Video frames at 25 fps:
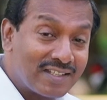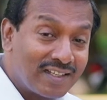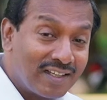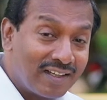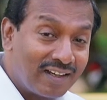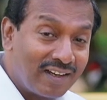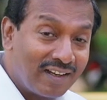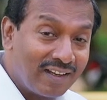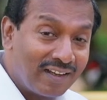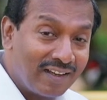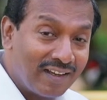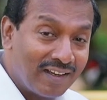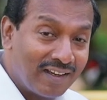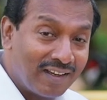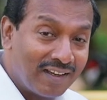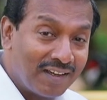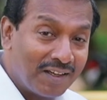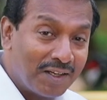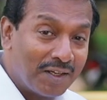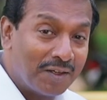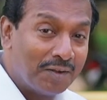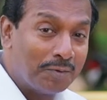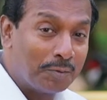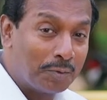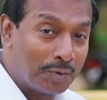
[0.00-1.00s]
কি কাজ
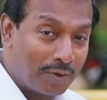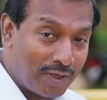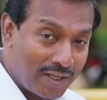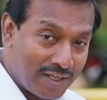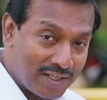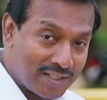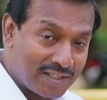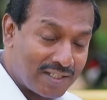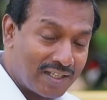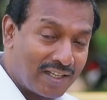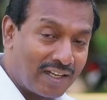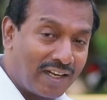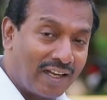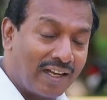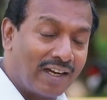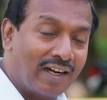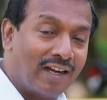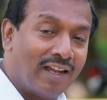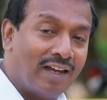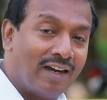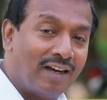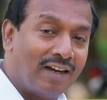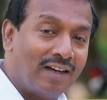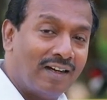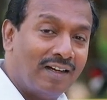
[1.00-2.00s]
করেন সেবা কাজ
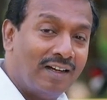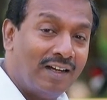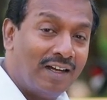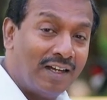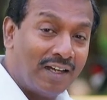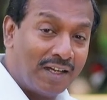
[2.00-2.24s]
করেন